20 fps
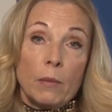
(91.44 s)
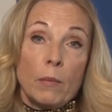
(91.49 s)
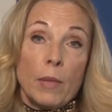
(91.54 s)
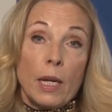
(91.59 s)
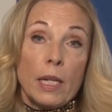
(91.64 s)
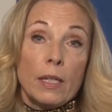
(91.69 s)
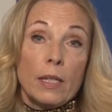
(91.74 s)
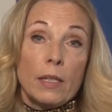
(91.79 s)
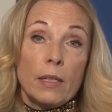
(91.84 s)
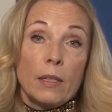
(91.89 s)

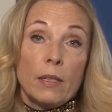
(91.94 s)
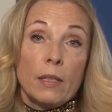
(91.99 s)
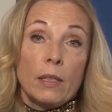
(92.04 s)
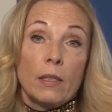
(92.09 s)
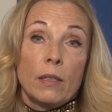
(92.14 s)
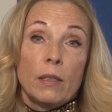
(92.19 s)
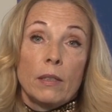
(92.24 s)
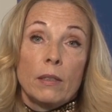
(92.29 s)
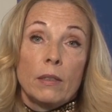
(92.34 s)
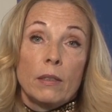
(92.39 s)
Meine
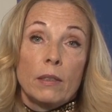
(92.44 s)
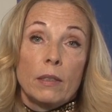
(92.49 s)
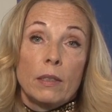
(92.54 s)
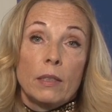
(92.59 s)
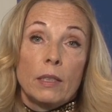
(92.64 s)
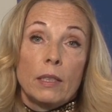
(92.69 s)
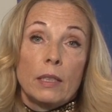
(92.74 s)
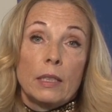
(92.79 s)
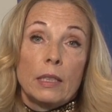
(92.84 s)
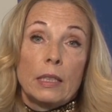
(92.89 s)

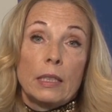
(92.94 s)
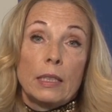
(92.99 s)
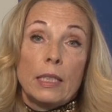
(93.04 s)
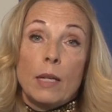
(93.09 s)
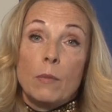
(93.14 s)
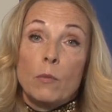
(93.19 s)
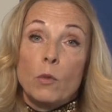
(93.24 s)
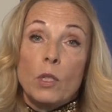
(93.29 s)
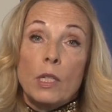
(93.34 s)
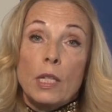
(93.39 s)

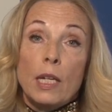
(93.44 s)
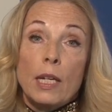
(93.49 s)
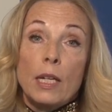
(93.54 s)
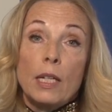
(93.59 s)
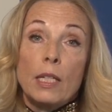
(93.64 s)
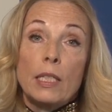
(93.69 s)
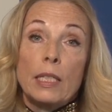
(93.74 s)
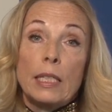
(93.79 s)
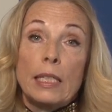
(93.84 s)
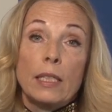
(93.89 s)
Damen und
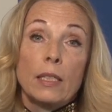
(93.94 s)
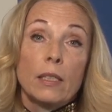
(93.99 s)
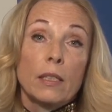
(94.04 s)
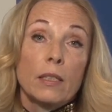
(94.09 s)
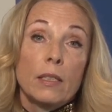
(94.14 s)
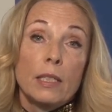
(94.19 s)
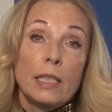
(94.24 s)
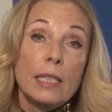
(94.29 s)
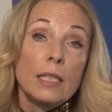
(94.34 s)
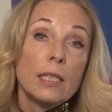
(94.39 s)
Herren,
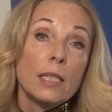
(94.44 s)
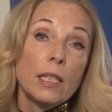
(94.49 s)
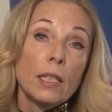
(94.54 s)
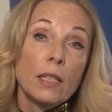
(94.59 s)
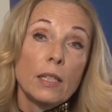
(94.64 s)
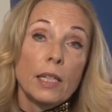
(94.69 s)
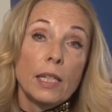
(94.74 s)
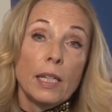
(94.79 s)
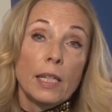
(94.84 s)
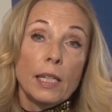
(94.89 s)
Ihre
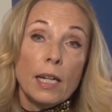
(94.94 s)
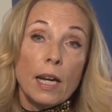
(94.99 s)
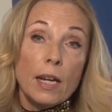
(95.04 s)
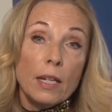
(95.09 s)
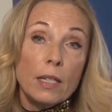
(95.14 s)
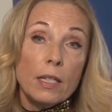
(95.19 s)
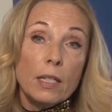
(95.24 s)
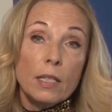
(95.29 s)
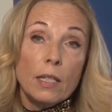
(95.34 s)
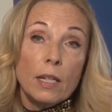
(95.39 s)
diesjährige
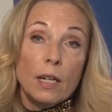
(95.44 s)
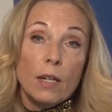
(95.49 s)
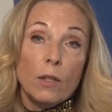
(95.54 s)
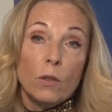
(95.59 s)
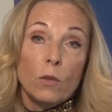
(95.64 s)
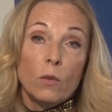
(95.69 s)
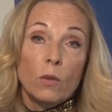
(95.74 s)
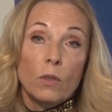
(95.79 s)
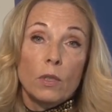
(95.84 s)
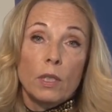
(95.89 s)

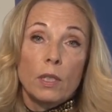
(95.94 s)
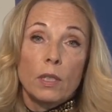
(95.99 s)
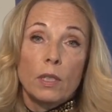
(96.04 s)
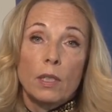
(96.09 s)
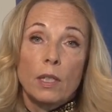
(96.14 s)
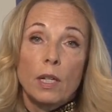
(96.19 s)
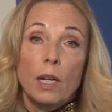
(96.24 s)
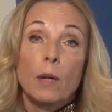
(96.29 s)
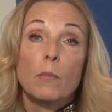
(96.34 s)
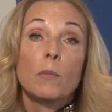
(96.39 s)
Jahrestagung
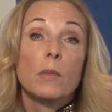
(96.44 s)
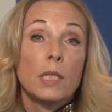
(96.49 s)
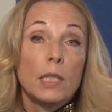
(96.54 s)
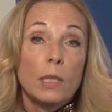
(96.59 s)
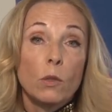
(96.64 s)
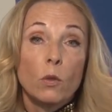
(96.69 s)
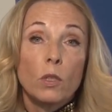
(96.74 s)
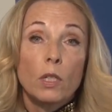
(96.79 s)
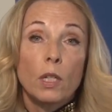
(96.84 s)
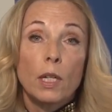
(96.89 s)
haben
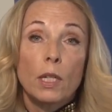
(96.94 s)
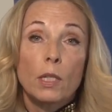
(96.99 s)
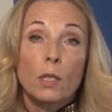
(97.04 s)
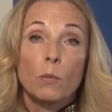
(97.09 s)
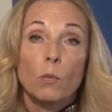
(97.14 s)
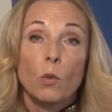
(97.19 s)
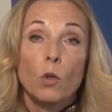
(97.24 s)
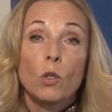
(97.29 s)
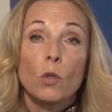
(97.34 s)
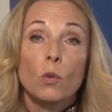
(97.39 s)
Sie unter das
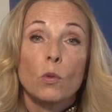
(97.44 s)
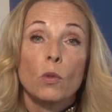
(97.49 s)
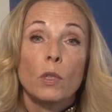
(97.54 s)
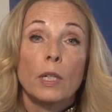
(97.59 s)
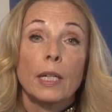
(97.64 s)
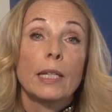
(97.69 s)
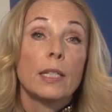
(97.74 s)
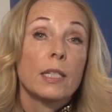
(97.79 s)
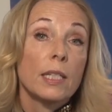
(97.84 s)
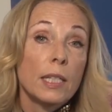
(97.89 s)
Motto
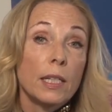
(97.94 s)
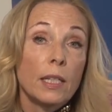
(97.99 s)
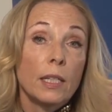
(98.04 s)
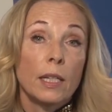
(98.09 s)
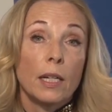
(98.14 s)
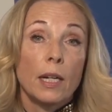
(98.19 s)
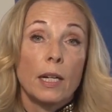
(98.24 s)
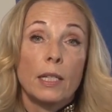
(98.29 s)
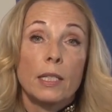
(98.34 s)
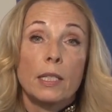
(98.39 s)

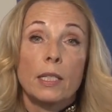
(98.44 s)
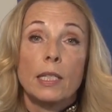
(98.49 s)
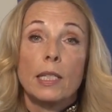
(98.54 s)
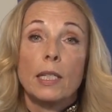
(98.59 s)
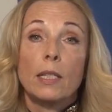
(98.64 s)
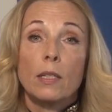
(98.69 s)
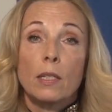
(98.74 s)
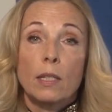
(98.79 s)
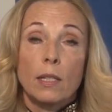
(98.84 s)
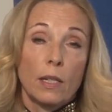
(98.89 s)
Kritik als
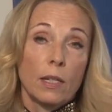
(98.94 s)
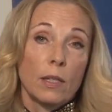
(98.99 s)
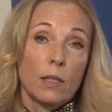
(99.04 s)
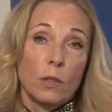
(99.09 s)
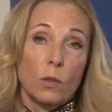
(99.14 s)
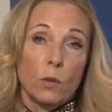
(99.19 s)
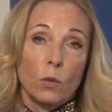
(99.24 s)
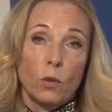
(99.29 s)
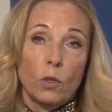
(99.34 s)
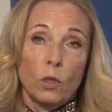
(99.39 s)

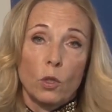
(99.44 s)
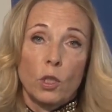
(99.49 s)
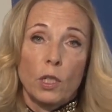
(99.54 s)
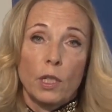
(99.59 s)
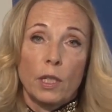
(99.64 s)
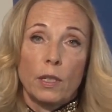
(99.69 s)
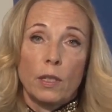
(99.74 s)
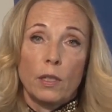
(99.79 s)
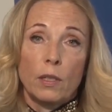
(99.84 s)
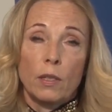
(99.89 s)
Dienstleistung
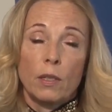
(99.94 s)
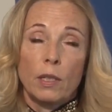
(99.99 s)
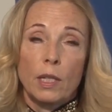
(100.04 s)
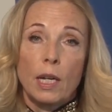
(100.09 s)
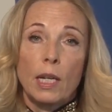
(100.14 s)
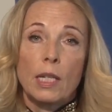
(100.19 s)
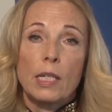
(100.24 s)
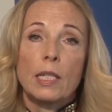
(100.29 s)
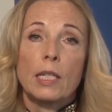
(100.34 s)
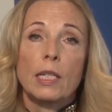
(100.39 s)
gestellt.
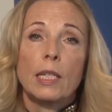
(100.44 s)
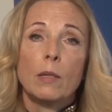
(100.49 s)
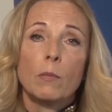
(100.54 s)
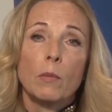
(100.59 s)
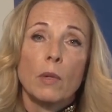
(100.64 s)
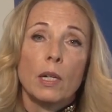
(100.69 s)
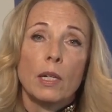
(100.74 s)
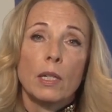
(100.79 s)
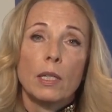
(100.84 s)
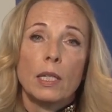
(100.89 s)
Ein
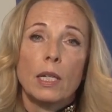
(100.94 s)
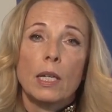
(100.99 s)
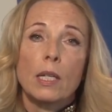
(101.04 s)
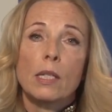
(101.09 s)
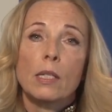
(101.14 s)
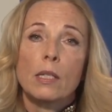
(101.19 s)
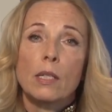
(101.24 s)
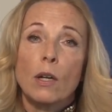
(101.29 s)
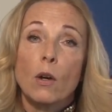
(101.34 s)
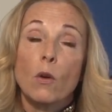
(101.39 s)
Thema,
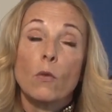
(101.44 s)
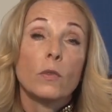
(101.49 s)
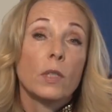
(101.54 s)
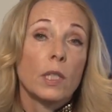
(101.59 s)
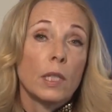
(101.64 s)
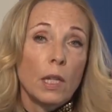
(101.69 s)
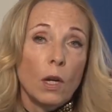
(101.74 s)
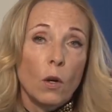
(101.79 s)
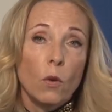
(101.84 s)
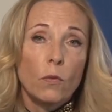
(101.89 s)
das auf
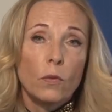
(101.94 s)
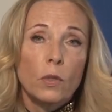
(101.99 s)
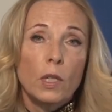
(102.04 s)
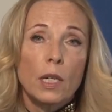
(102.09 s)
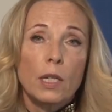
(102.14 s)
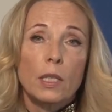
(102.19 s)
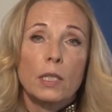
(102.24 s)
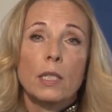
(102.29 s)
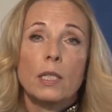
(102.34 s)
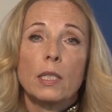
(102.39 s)
den
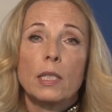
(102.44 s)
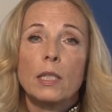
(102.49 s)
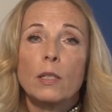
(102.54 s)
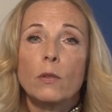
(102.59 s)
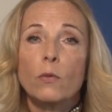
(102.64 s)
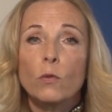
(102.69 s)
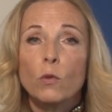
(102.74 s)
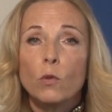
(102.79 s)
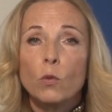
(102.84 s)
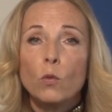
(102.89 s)
Auftrag des
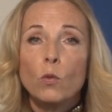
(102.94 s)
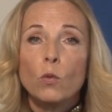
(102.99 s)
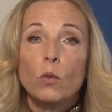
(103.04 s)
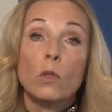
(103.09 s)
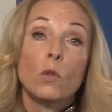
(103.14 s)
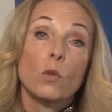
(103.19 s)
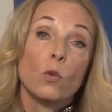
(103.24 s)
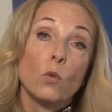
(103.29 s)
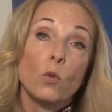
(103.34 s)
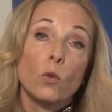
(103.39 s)
IFQ
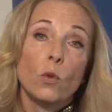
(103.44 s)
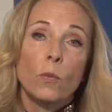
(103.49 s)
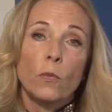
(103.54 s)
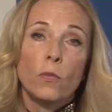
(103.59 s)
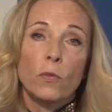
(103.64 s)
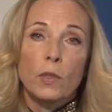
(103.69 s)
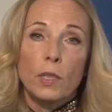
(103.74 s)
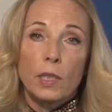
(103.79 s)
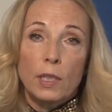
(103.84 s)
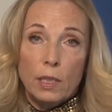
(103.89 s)
und
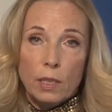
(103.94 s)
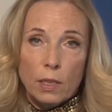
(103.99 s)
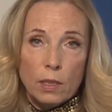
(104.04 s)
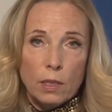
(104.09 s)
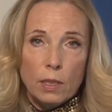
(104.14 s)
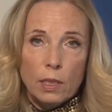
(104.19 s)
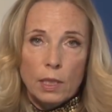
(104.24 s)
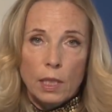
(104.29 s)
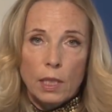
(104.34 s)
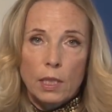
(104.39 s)
zukünftig
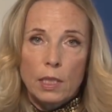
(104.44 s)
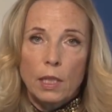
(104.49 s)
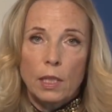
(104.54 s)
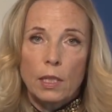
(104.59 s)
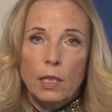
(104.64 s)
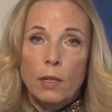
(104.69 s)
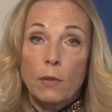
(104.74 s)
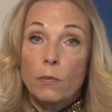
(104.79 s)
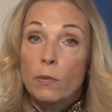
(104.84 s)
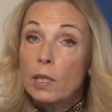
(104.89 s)
des
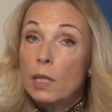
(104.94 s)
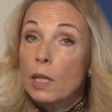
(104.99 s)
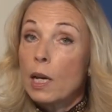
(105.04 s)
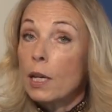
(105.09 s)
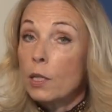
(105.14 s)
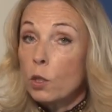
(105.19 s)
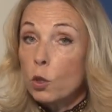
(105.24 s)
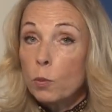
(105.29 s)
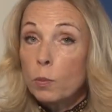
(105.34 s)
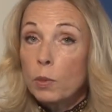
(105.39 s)
DZHW
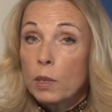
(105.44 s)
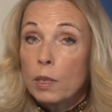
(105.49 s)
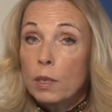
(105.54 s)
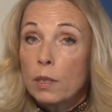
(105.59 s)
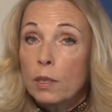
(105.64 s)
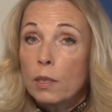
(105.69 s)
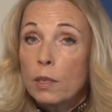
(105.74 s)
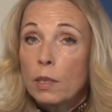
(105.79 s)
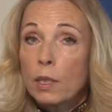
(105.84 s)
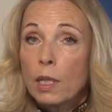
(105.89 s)

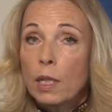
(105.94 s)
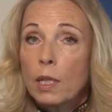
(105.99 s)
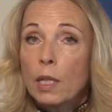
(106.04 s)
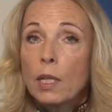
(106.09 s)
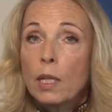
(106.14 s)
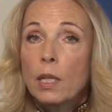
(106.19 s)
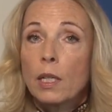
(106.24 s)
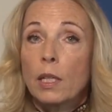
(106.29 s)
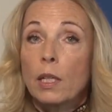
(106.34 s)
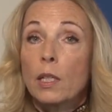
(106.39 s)
anspielt.
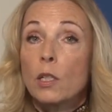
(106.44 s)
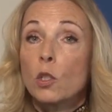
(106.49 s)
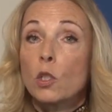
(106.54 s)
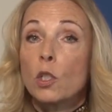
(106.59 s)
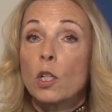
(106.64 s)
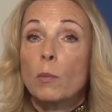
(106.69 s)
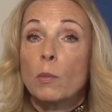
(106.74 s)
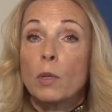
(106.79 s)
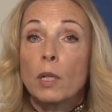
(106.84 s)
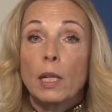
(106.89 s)

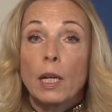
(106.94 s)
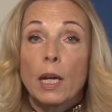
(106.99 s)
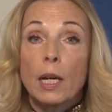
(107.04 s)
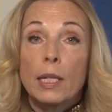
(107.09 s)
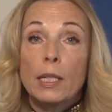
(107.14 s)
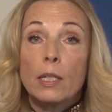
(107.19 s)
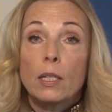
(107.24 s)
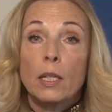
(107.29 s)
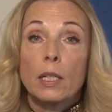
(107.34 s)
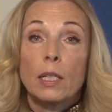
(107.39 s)
Kritischer
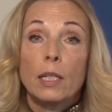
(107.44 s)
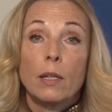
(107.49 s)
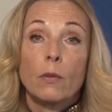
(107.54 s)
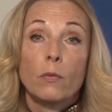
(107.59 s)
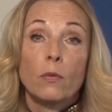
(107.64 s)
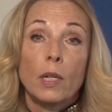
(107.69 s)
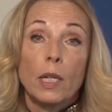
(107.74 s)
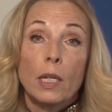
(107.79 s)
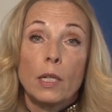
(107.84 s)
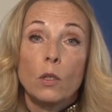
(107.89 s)
Begleiter der
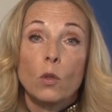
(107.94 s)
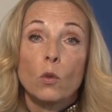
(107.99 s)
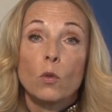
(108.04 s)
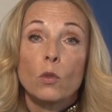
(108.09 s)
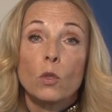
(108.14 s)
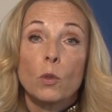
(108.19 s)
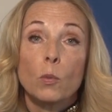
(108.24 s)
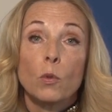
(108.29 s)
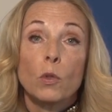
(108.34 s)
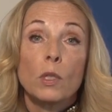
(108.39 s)

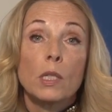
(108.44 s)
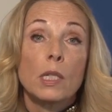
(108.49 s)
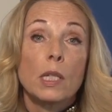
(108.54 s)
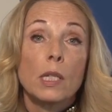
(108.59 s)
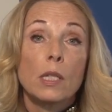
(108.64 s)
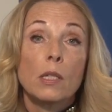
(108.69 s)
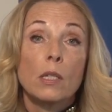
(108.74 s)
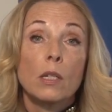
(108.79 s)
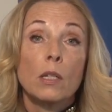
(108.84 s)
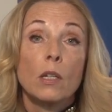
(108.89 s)

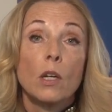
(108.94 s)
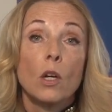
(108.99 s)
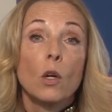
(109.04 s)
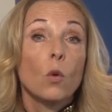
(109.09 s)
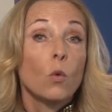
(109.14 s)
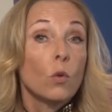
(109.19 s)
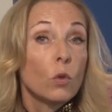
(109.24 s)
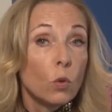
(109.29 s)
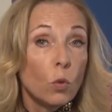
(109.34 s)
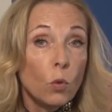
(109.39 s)
Veränderungsprozesse
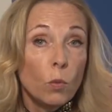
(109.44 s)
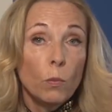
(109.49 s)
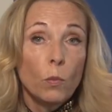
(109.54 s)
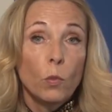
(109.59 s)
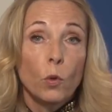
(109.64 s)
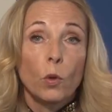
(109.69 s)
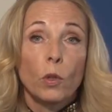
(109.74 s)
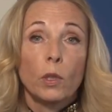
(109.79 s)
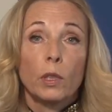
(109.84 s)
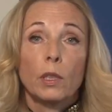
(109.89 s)
und
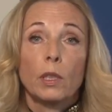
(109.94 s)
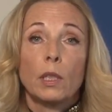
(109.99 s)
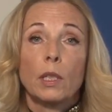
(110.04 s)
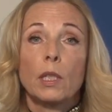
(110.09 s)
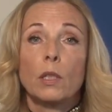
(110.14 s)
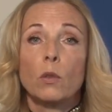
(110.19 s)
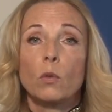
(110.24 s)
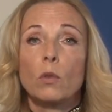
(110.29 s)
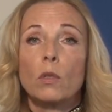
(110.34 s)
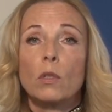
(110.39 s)
Umbrüche
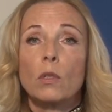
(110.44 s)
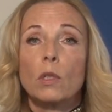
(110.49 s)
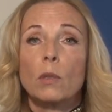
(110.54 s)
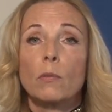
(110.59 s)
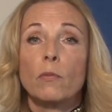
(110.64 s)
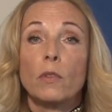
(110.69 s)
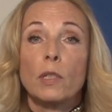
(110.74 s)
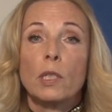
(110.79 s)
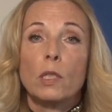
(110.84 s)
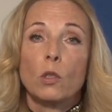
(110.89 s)
in
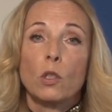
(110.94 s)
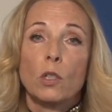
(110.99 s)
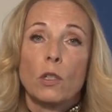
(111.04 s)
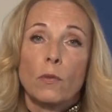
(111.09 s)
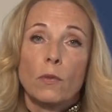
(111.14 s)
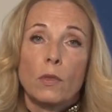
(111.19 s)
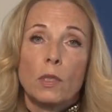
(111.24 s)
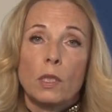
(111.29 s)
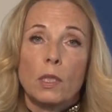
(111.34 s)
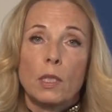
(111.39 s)
unserem
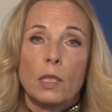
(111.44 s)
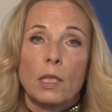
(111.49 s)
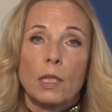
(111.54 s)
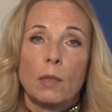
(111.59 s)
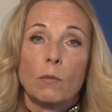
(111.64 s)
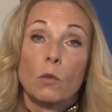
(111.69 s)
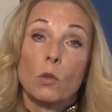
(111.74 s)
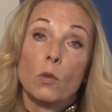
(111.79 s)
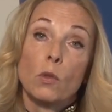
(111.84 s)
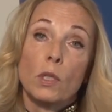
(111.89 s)

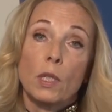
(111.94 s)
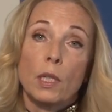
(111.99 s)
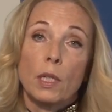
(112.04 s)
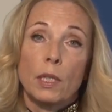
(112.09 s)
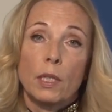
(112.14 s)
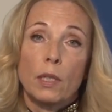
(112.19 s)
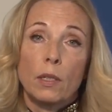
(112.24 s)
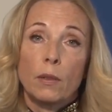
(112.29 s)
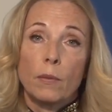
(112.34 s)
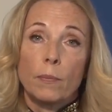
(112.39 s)
Wissenschaftssystem zu
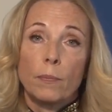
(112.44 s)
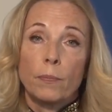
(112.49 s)
sein.